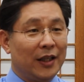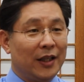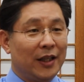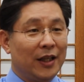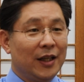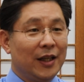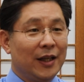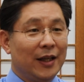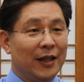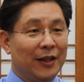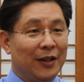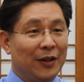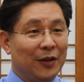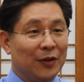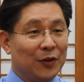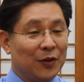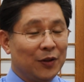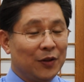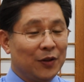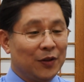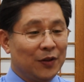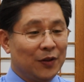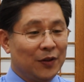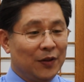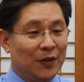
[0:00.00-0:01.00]
인간의
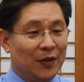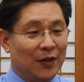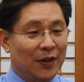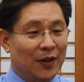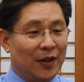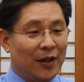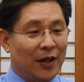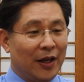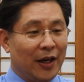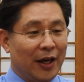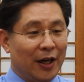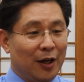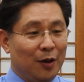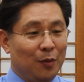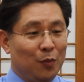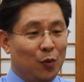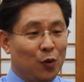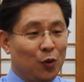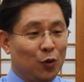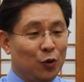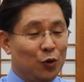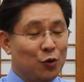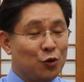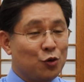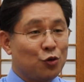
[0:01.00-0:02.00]
어떤
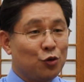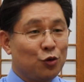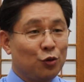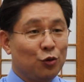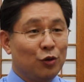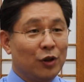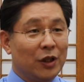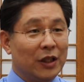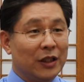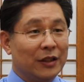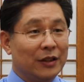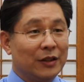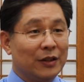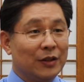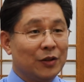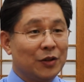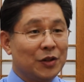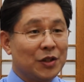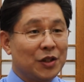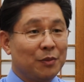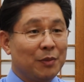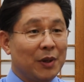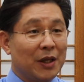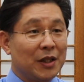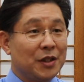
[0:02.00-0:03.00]
행복을 추구하는
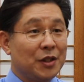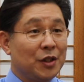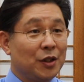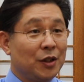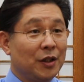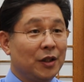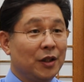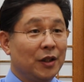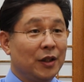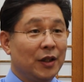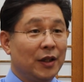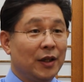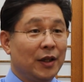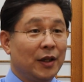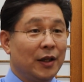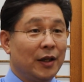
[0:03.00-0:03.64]
것이 마치